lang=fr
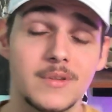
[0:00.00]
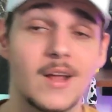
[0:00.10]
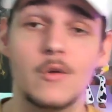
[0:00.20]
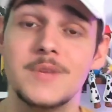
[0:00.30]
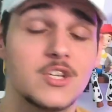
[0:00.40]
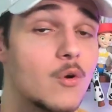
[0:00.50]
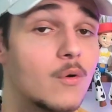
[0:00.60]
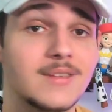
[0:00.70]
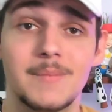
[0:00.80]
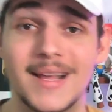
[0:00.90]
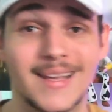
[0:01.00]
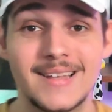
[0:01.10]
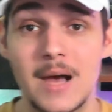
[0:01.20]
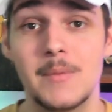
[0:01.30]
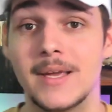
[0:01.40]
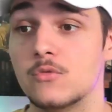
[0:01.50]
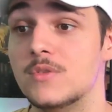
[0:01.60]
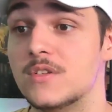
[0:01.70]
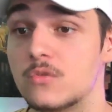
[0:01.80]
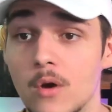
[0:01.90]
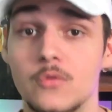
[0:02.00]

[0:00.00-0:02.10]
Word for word: t'as le méchant, t'as Black Adam avec une histoire,